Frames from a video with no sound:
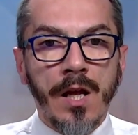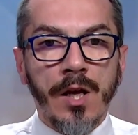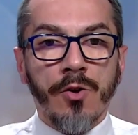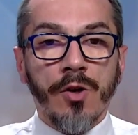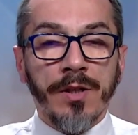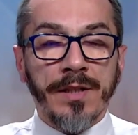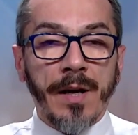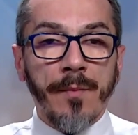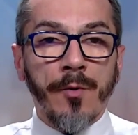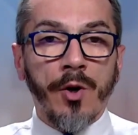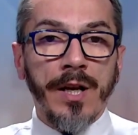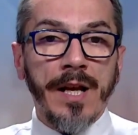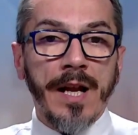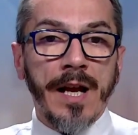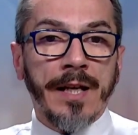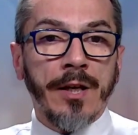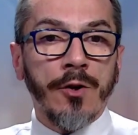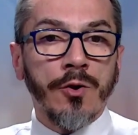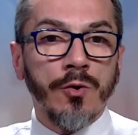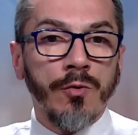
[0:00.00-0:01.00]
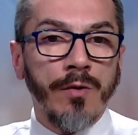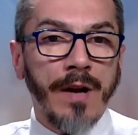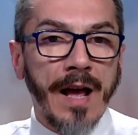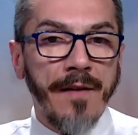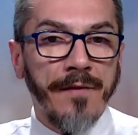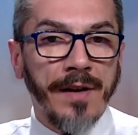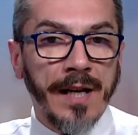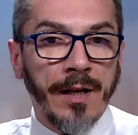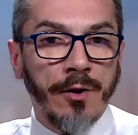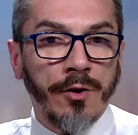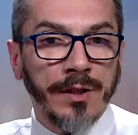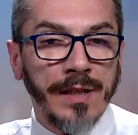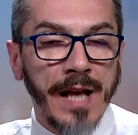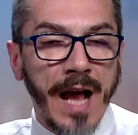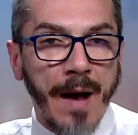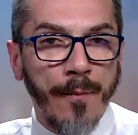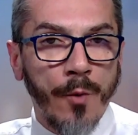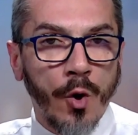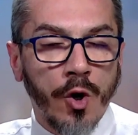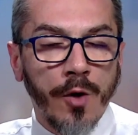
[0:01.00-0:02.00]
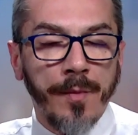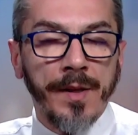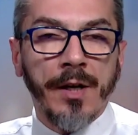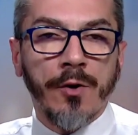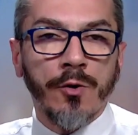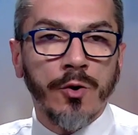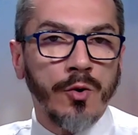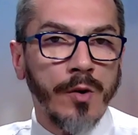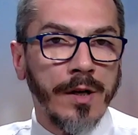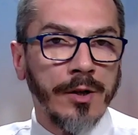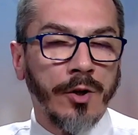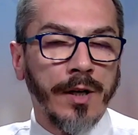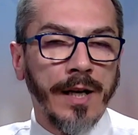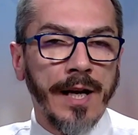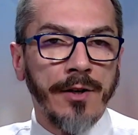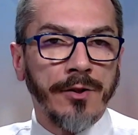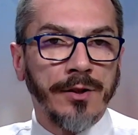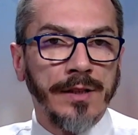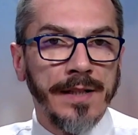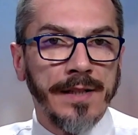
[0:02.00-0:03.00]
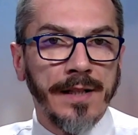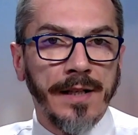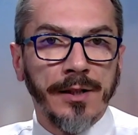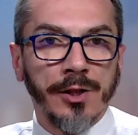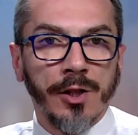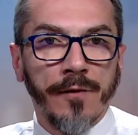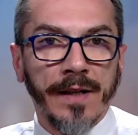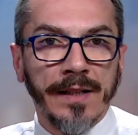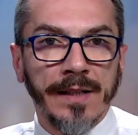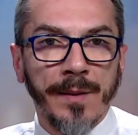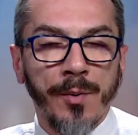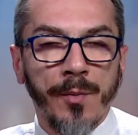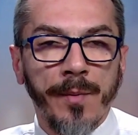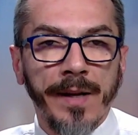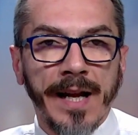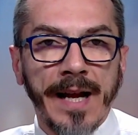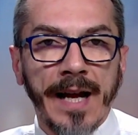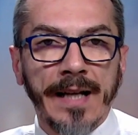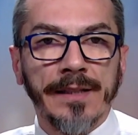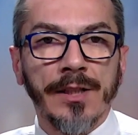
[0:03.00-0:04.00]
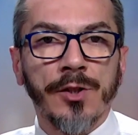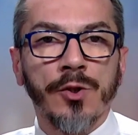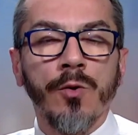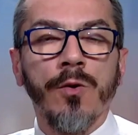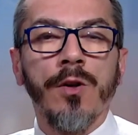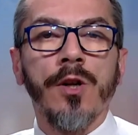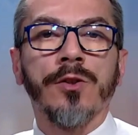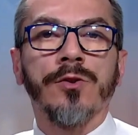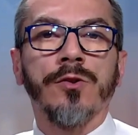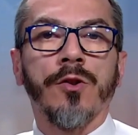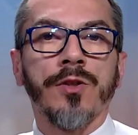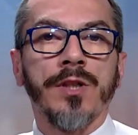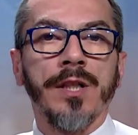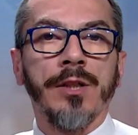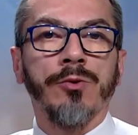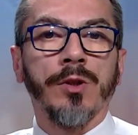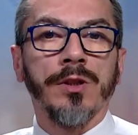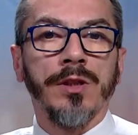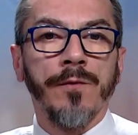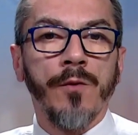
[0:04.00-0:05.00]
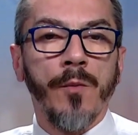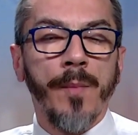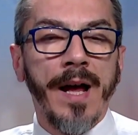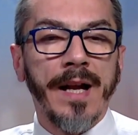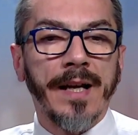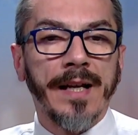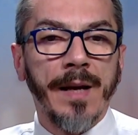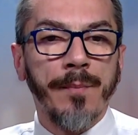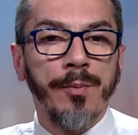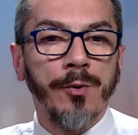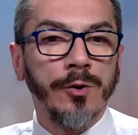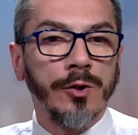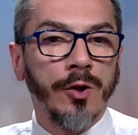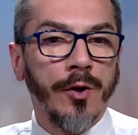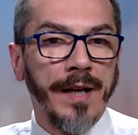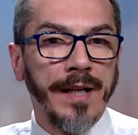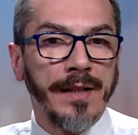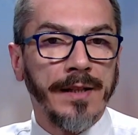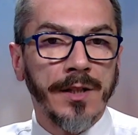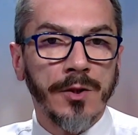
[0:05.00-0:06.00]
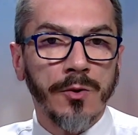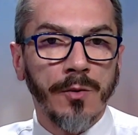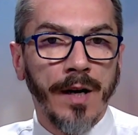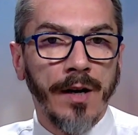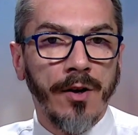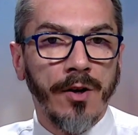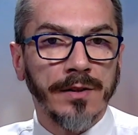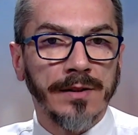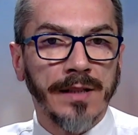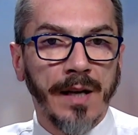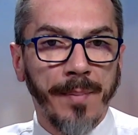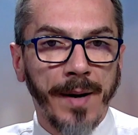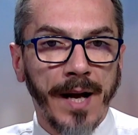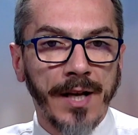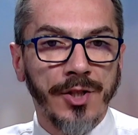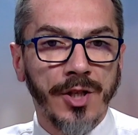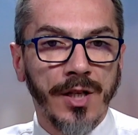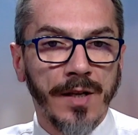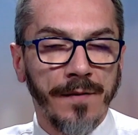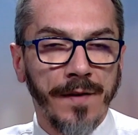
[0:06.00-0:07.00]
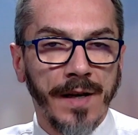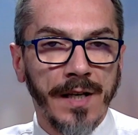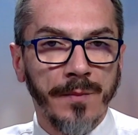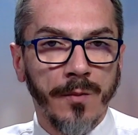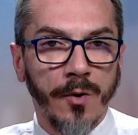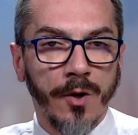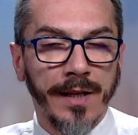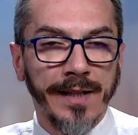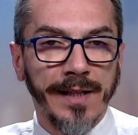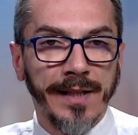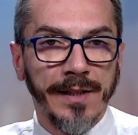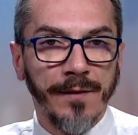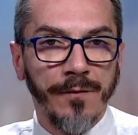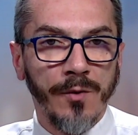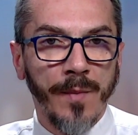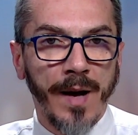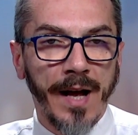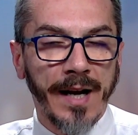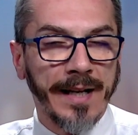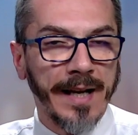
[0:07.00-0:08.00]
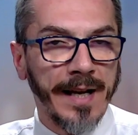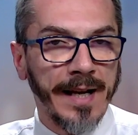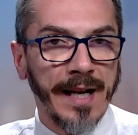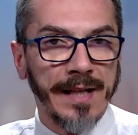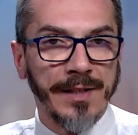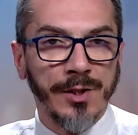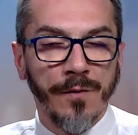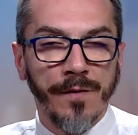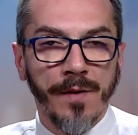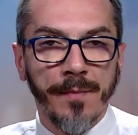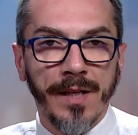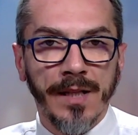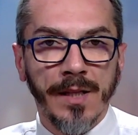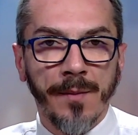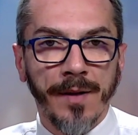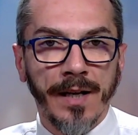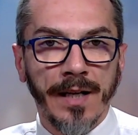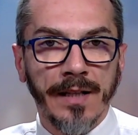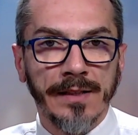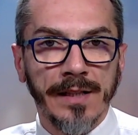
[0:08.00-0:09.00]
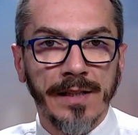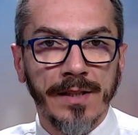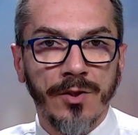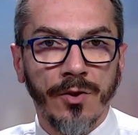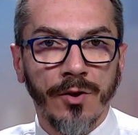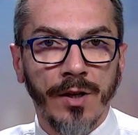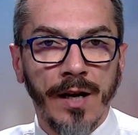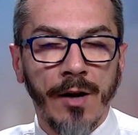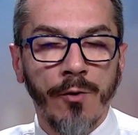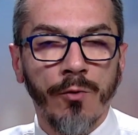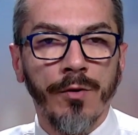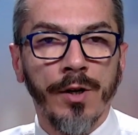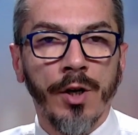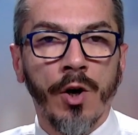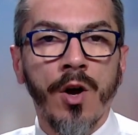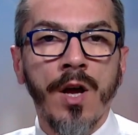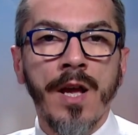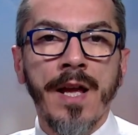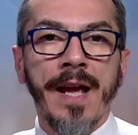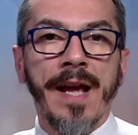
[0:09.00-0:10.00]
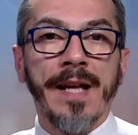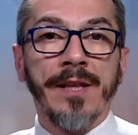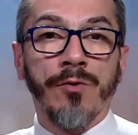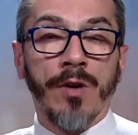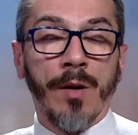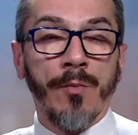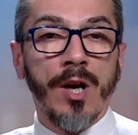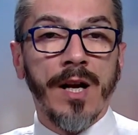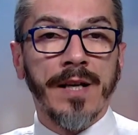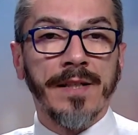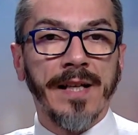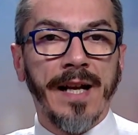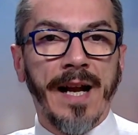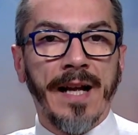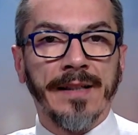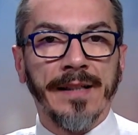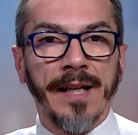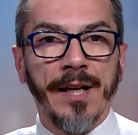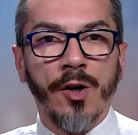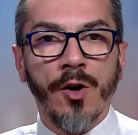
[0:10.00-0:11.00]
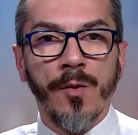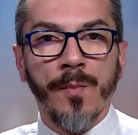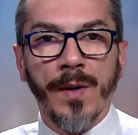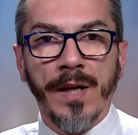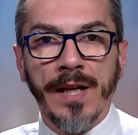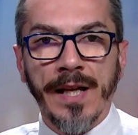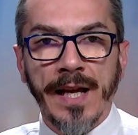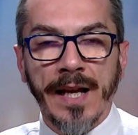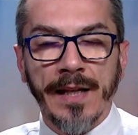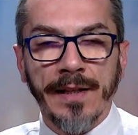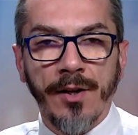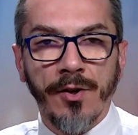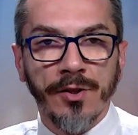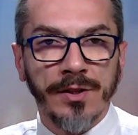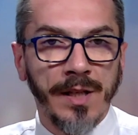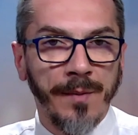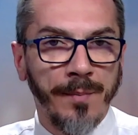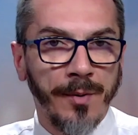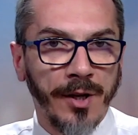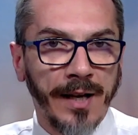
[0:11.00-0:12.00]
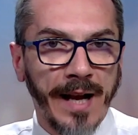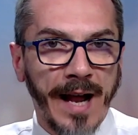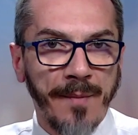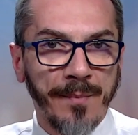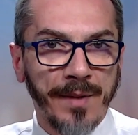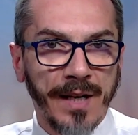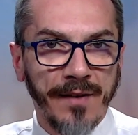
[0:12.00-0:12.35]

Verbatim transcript: Noi siamo in chiusura, vi ricordiamo come di consueto che le notizie le trovate pubblicate sul nostro sito etvmarche.it e sulla nostra pagina Facebook di ETV Marche. Grazie ovviamente per l'attenzione, l'augurio è di una buona serata in compagnia dei nostri programmi.